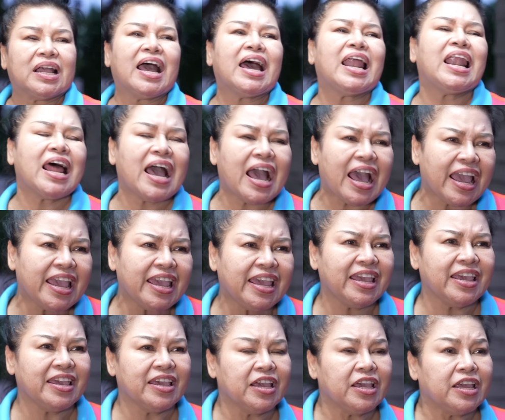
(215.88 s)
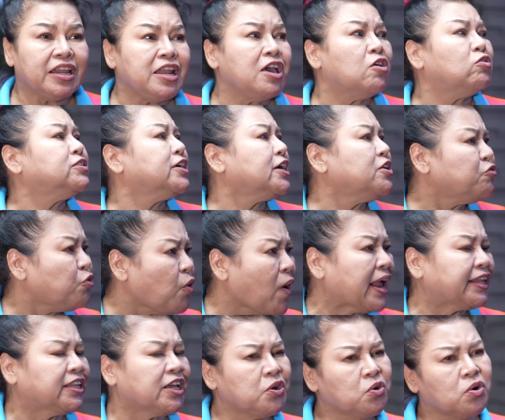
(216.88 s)
อะไรเดี๋ยวฉันก
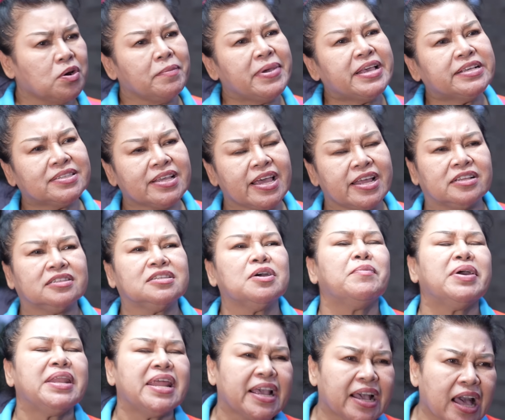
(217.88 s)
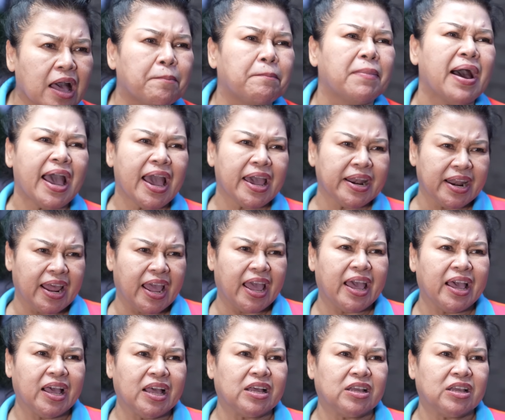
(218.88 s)
วาดถนนไม่เสร็จจะไม่ได้กลับบ้านนะ